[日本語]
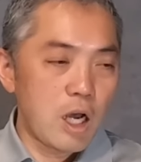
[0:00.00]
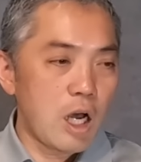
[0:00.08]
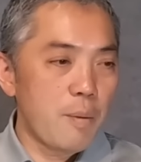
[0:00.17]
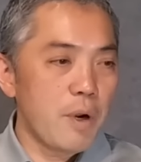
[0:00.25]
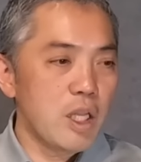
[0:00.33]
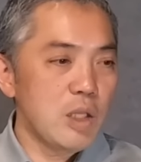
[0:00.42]

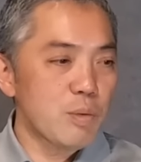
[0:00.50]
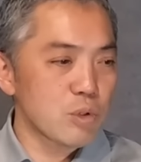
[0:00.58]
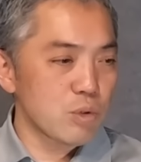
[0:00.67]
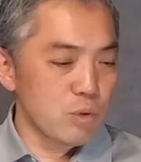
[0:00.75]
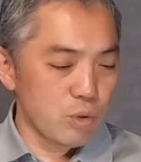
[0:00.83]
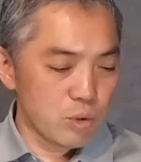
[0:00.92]
あまりにも
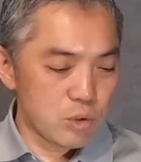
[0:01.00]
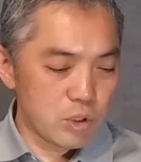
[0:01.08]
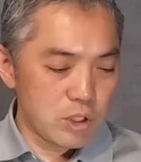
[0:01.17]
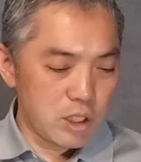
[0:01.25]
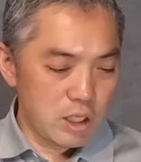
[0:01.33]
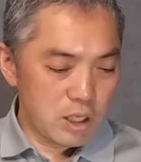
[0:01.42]
ちょっと良す
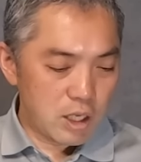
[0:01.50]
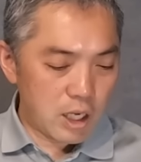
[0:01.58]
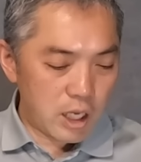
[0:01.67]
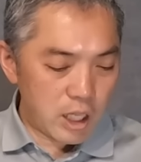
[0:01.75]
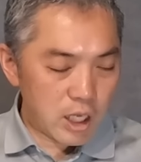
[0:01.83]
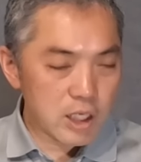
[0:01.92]
ぎて
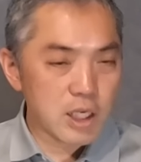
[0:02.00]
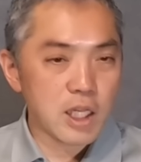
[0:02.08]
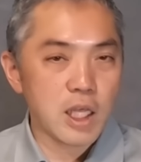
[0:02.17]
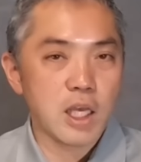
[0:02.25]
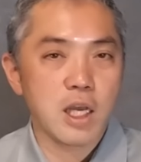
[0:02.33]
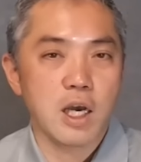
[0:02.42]
替えが利
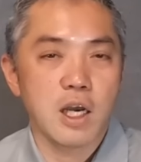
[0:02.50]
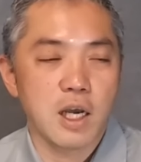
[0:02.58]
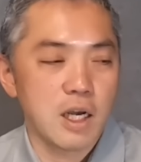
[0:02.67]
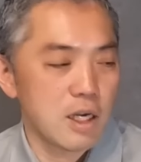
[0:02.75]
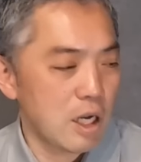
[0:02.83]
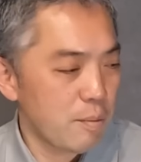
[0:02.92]
かない感
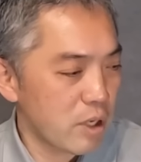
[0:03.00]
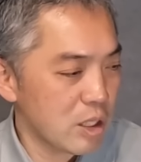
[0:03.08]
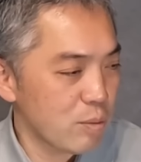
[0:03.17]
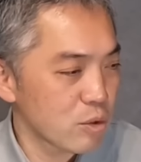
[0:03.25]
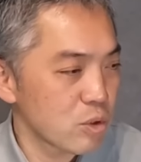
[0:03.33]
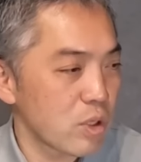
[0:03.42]
があま
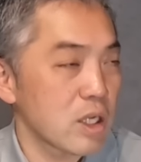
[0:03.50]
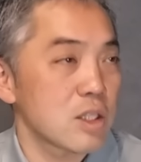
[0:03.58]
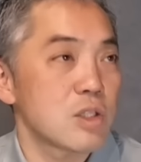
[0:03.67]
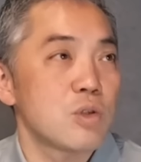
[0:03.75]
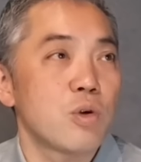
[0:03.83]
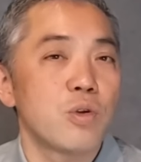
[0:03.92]
りにもそれ
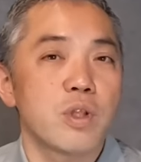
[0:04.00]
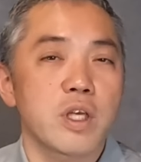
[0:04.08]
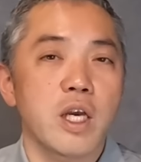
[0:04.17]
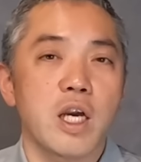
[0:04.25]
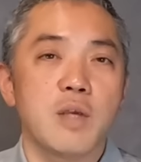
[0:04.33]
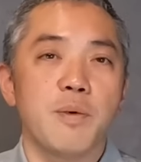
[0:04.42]
が強いのだ
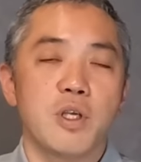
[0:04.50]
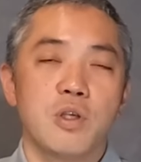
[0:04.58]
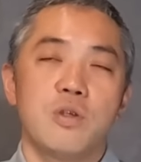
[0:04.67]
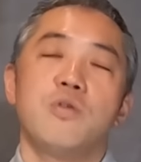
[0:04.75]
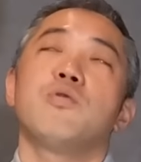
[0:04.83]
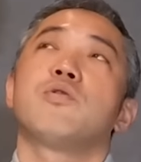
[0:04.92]
けが今唯